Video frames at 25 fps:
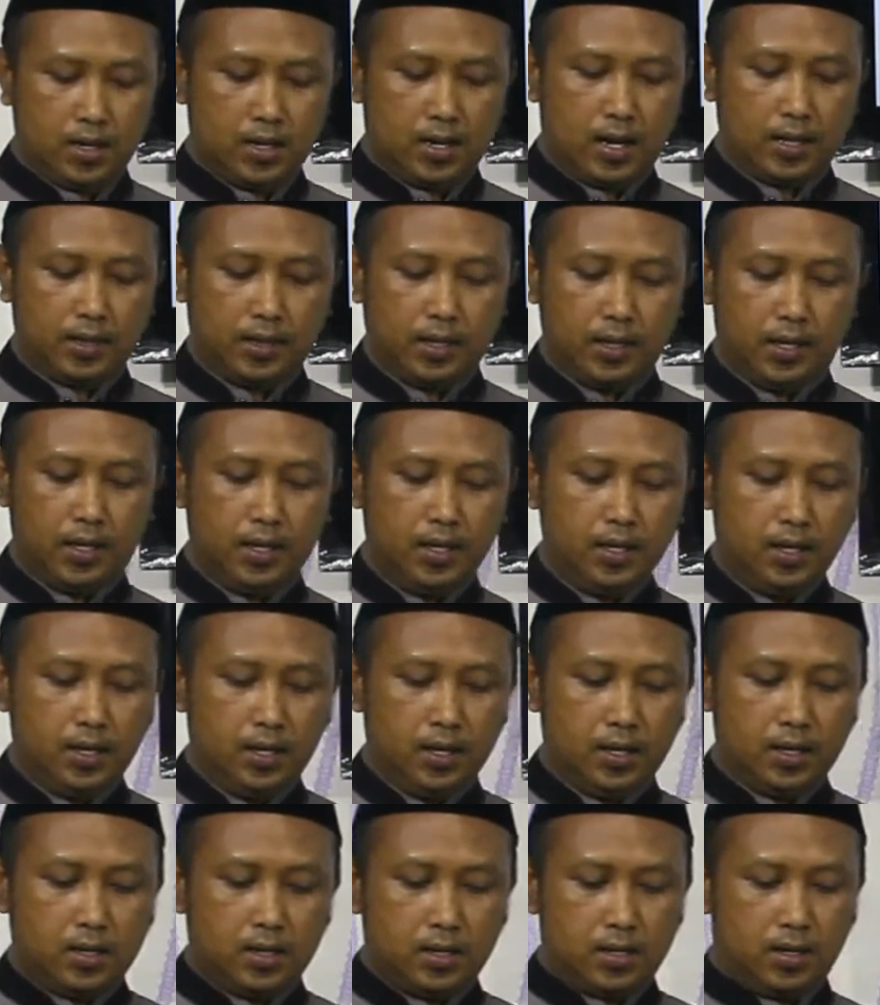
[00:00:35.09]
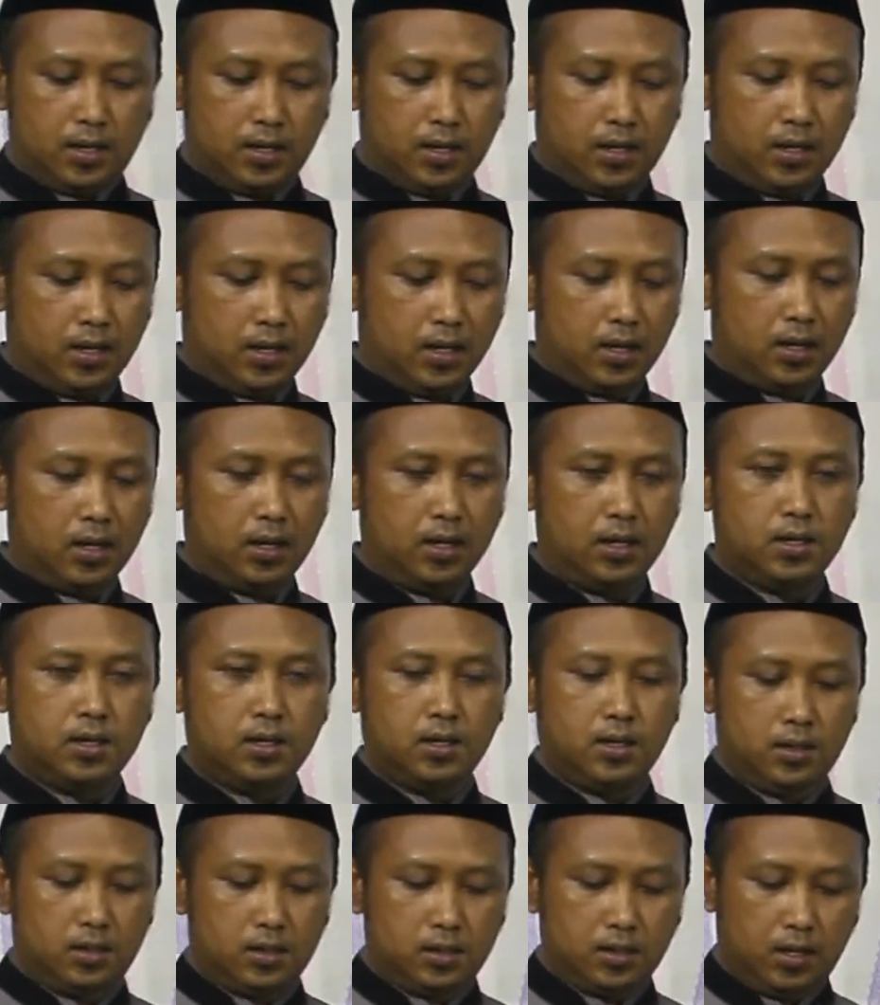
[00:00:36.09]
Nanti uh,
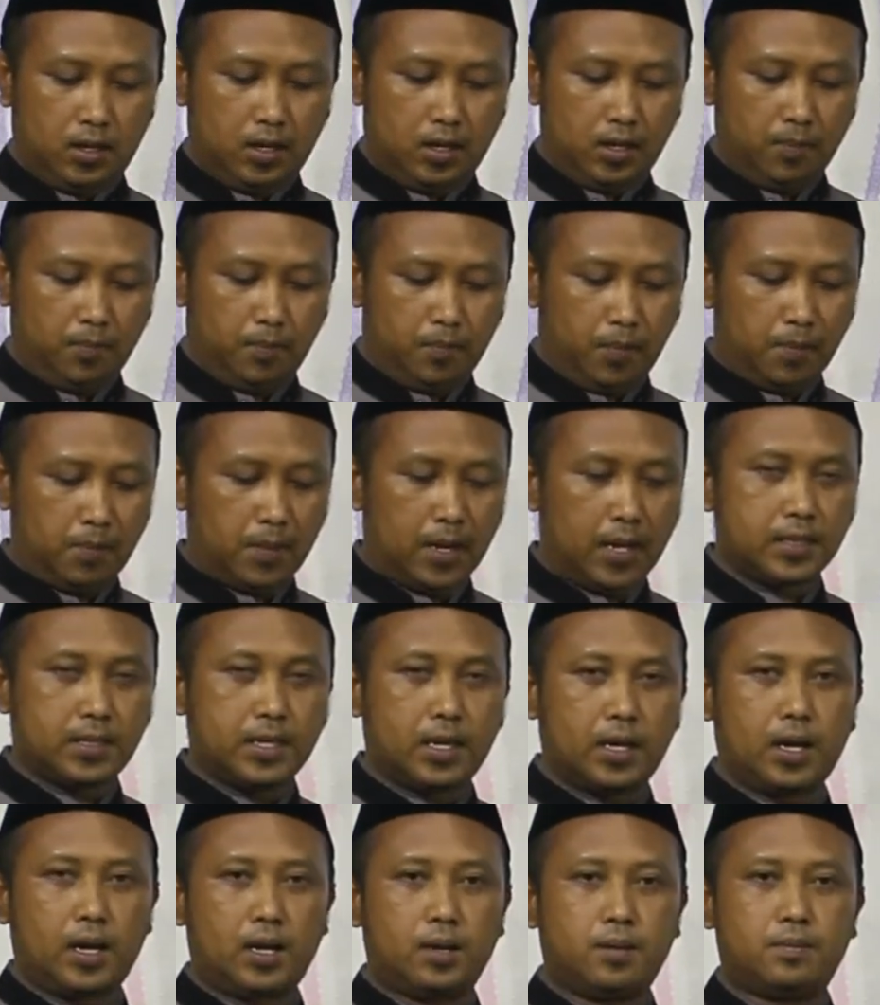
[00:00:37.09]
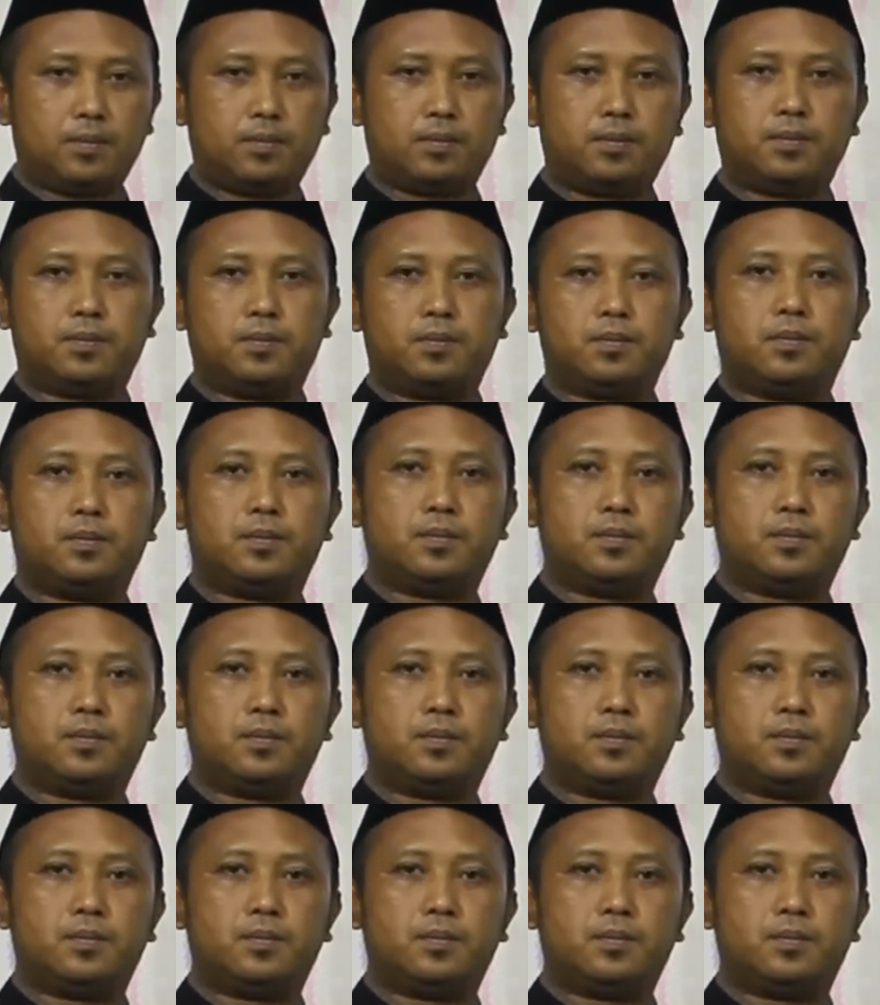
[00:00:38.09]
di pembelajaran